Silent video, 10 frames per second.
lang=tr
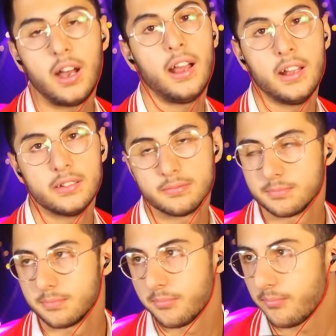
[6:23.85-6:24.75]
Aynen
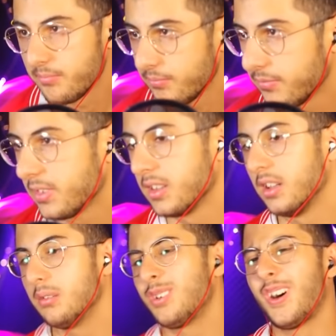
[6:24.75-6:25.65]

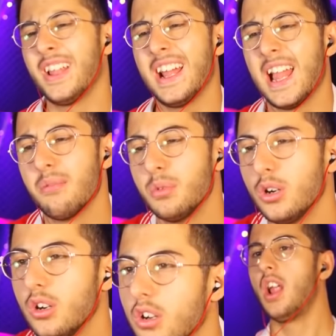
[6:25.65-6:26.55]
Kolay lan
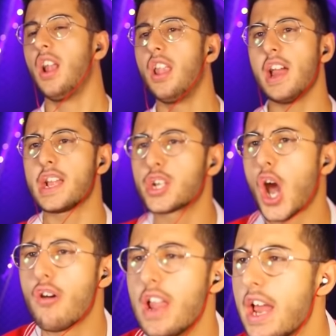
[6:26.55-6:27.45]
bu. Let it
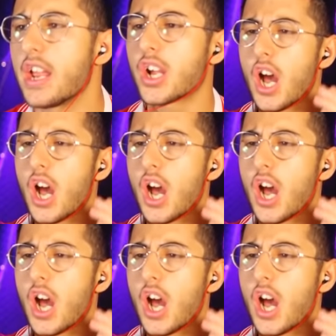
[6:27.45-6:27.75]
go, let it